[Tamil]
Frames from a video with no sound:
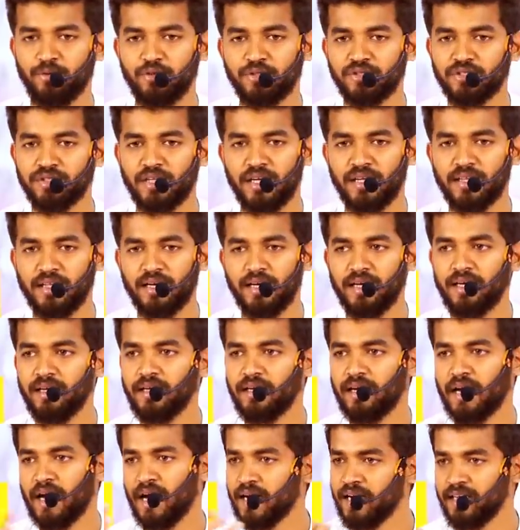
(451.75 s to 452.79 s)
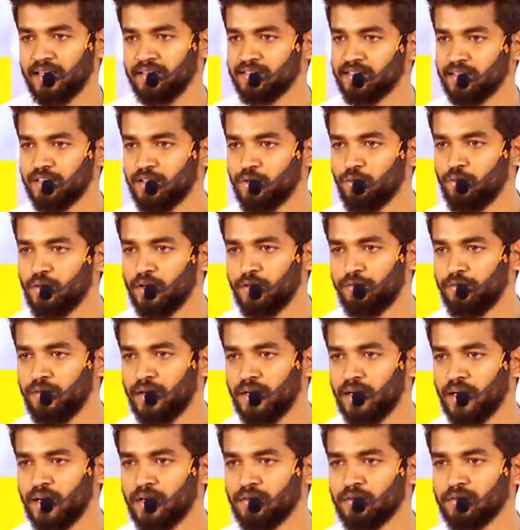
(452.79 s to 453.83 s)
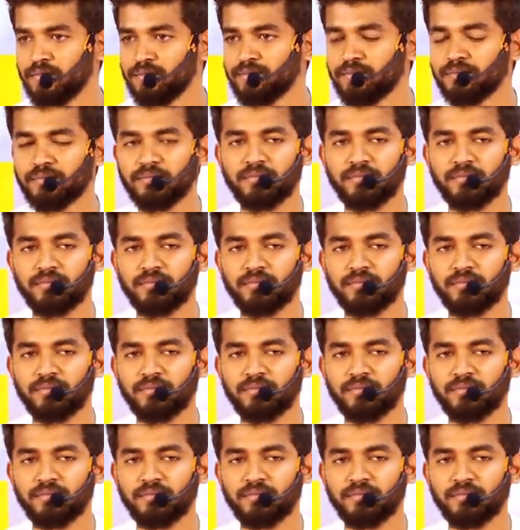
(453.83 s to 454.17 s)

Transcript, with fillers: போச்சுன்னா தான் ஆகாய சக்தி உள்ளே ஃபில் ஆகும்